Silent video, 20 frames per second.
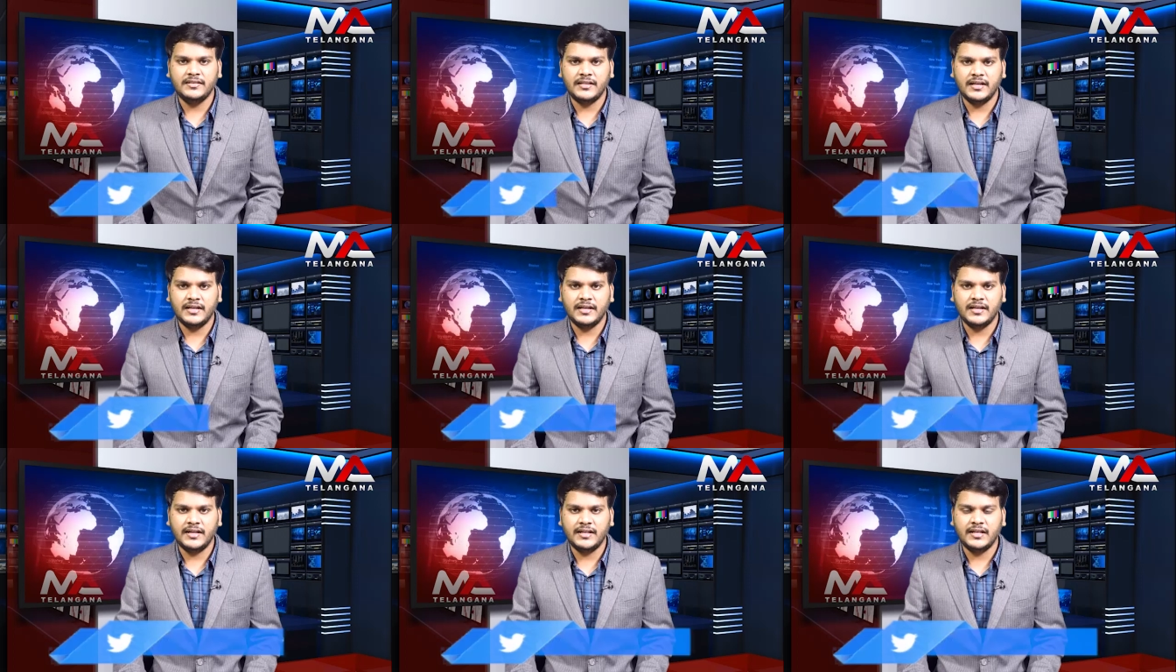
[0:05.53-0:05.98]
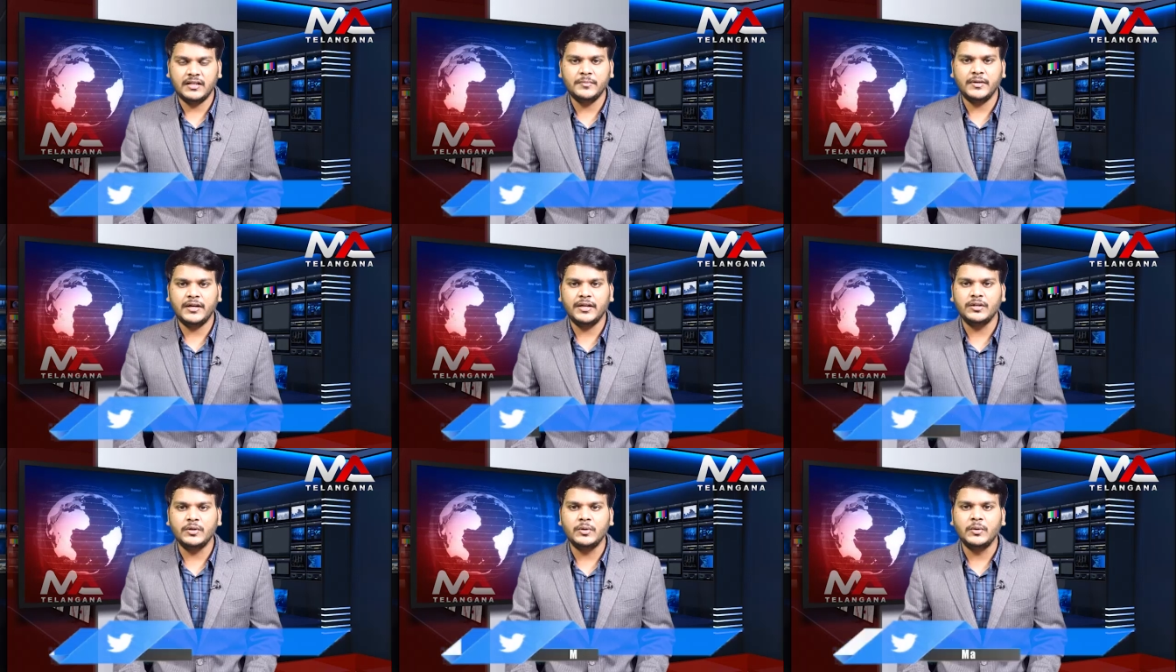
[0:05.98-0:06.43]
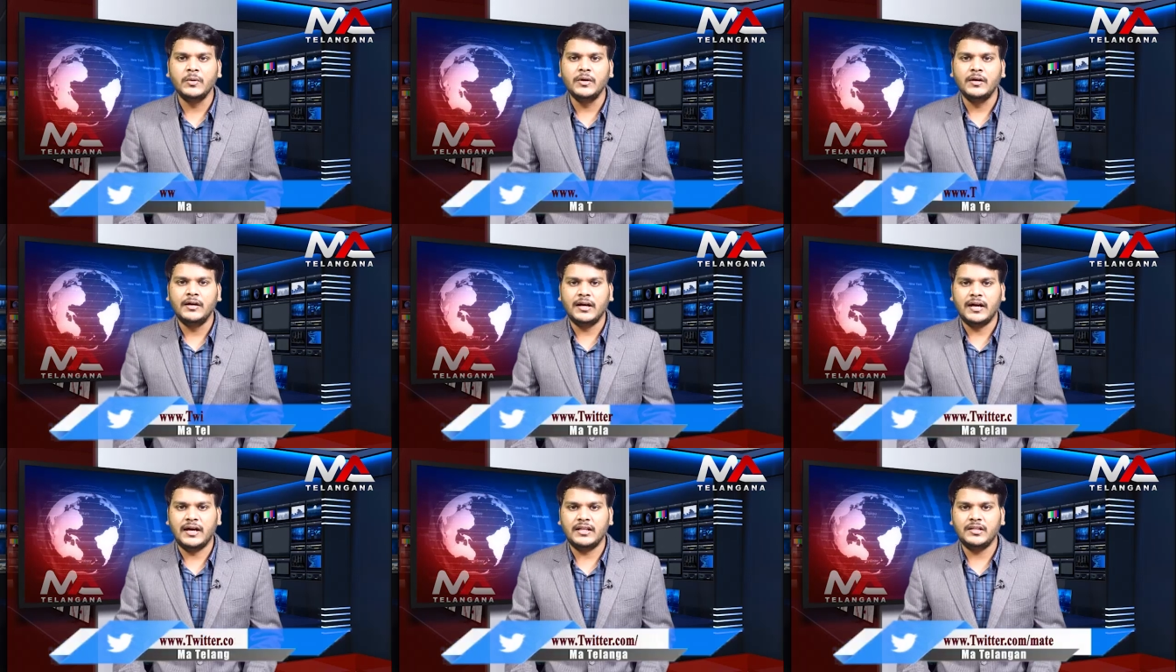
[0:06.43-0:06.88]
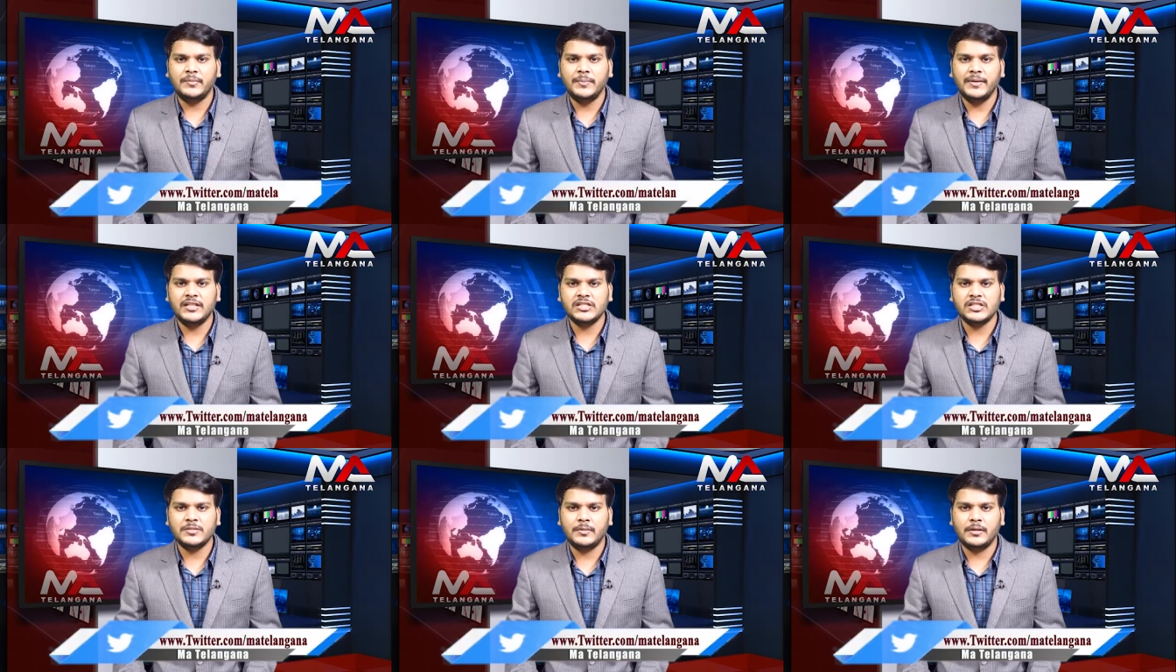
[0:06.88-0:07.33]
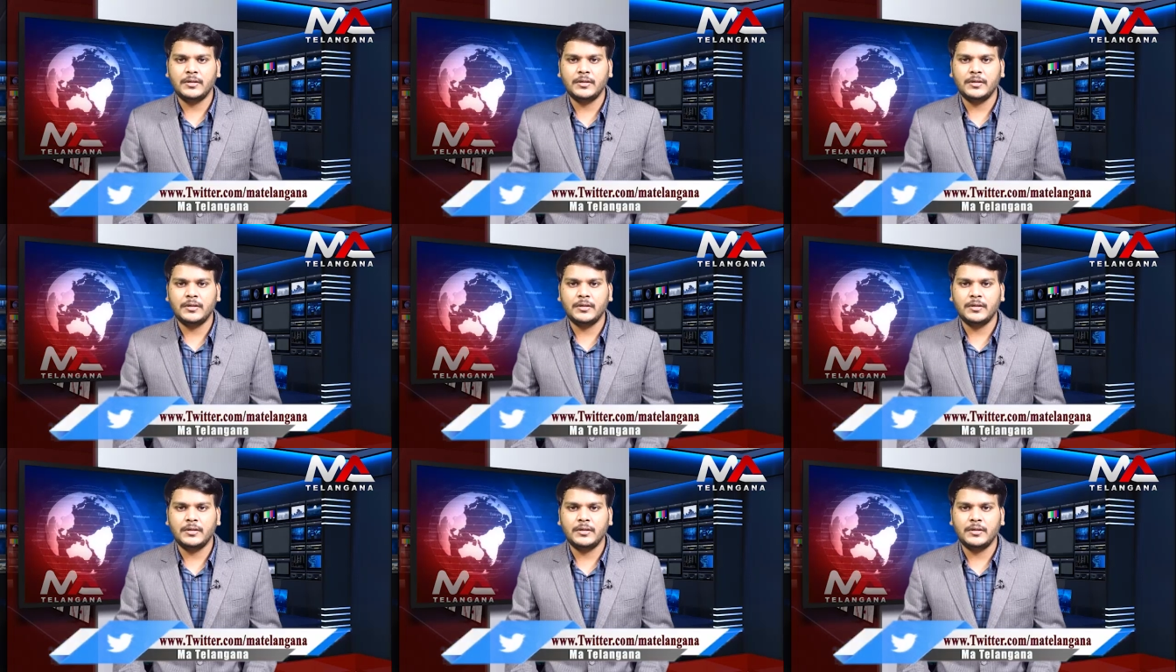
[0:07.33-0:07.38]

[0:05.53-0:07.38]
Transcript: తెలంగాణ మరియు ఆంధ్రప్రదేశ్